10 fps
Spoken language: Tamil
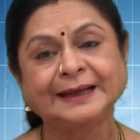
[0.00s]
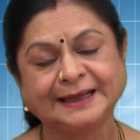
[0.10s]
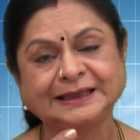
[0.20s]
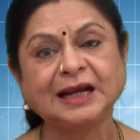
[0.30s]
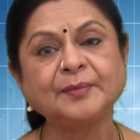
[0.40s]

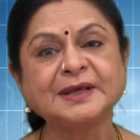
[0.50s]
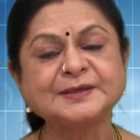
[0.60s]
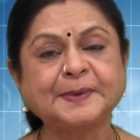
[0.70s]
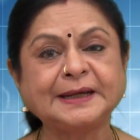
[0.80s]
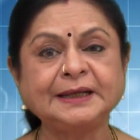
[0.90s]
இதெல்லாம்
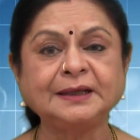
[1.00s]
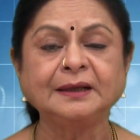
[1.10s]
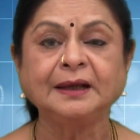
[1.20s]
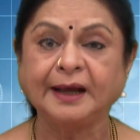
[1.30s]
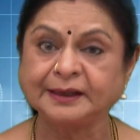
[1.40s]
மிஸ் பண்ணி
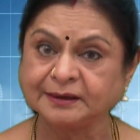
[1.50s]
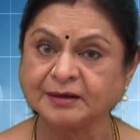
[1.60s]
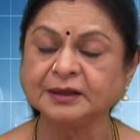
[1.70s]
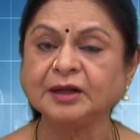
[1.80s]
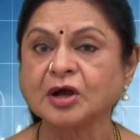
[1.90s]
அந்த
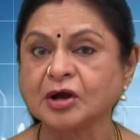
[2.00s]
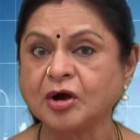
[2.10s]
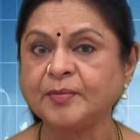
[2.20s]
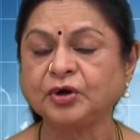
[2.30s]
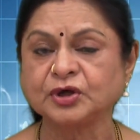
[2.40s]
காலத்தில் நாங்கள்
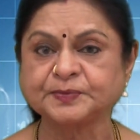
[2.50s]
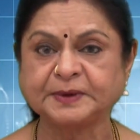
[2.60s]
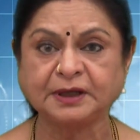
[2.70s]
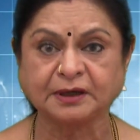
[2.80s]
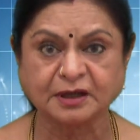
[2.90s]
கவர்மெண்ட்
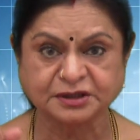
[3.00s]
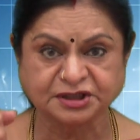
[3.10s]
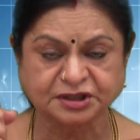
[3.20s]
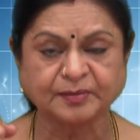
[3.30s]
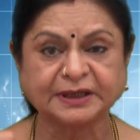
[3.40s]
ஹாஸ்பிட்டலில்
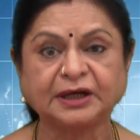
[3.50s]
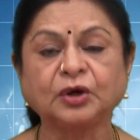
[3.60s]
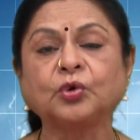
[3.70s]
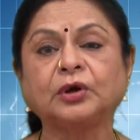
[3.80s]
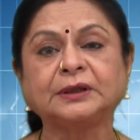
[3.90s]
ராட்சச
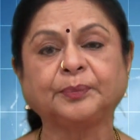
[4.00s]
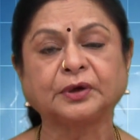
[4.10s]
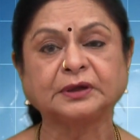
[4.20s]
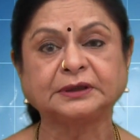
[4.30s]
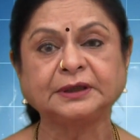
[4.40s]
மாதிரிலாம் குழந்த
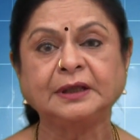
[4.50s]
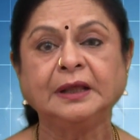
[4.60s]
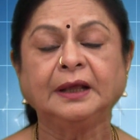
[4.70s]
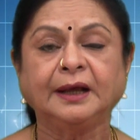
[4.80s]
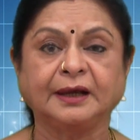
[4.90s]
பிறந்து
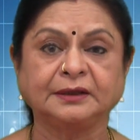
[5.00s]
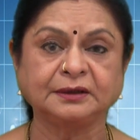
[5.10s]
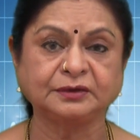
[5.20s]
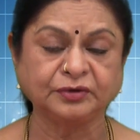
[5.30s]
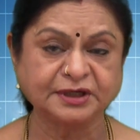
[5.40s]
அது
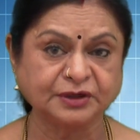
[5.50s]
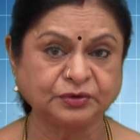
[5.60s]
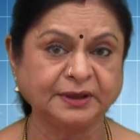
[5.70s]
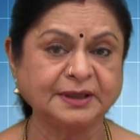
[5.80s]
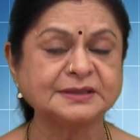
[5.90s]
துடிக்க
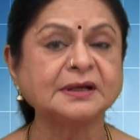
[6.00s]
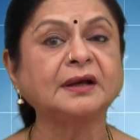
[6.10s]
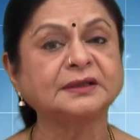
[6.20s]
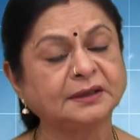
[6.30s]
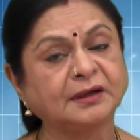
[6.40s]
துடிக்க
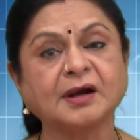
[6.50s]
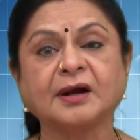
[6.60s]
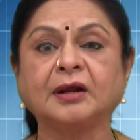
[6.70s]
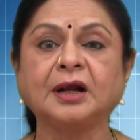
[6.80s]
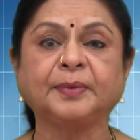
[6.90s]
சார்த்து நாங்கள்
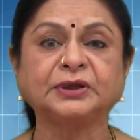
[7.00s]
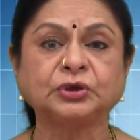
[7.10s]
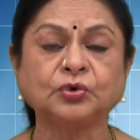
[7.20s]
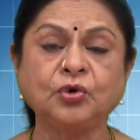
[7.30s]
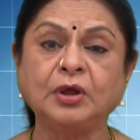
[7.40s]
கண்ணால்
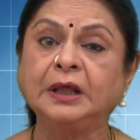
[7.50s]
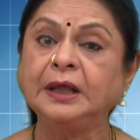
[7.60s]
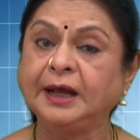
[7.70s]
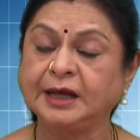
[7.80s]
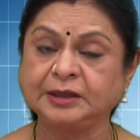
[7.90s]
பார்த்துருக்கோம்
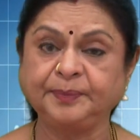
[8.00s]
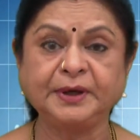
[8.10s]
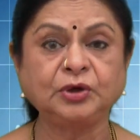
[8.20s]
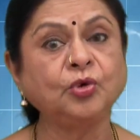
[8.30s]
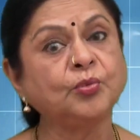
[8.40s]
அந்த
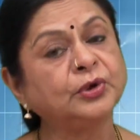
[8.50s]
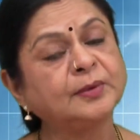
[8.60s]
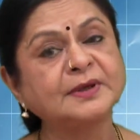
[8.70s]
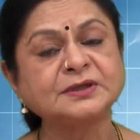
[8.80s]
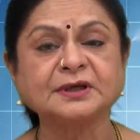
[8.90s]
பெண்ணும் ஒம்பது
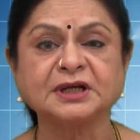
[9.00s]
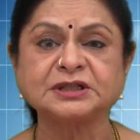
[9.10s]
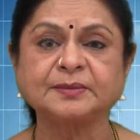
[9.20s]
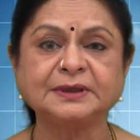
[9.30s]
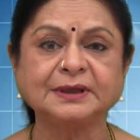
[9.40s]
மாதம்
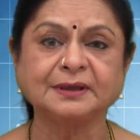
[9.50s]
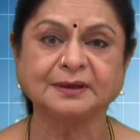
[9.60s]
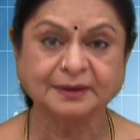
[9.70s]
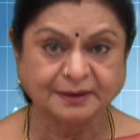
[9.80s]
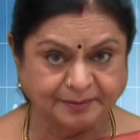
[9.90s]
கஷ்டப்பட்டு
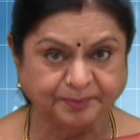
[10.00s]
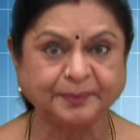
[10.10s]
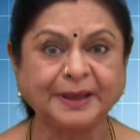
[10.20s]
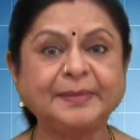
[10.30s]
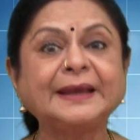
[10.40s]

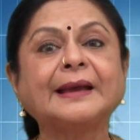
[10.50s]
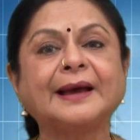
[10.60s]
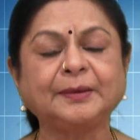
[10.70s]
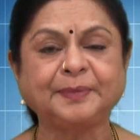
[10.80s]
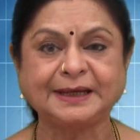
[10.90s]
பேபி
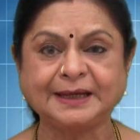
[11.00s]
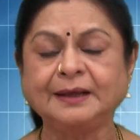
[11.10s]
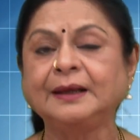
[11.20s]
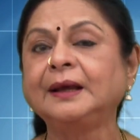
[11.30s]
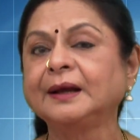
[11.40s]
கேரி பண்ணி
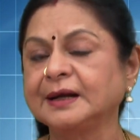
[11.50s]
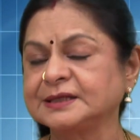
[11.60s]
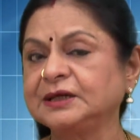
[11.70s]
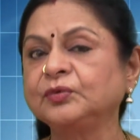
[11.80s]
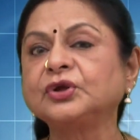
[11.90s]

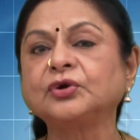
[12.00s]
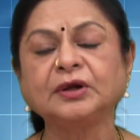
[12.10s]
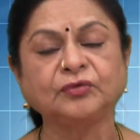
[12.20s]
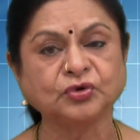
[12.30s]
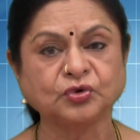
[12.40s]
கடைசியில் உயிரோடு
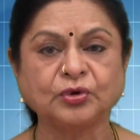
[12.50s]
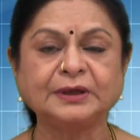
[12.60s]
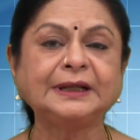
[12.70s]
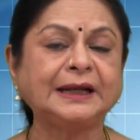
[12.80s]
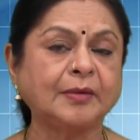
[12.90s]
அவளுக்கு ஒரு
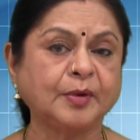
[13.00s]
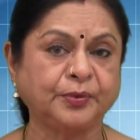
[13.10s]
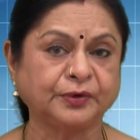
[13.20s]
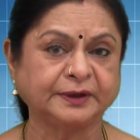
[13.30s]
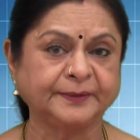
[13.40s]
குழந்தை இல்லாமல்
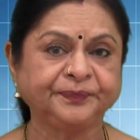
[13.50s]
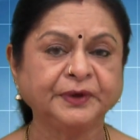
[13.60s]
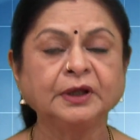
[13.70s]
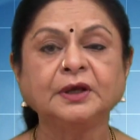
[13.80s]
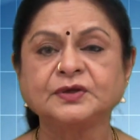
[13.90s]
போகிறது
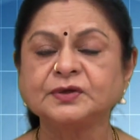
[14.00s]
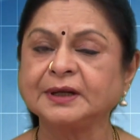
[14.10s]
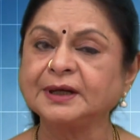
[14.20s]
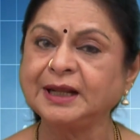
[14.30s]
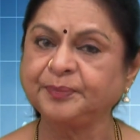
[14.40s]
ஸோ
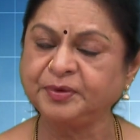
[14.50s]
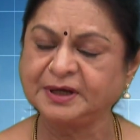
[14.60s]
அதனால் இப்போ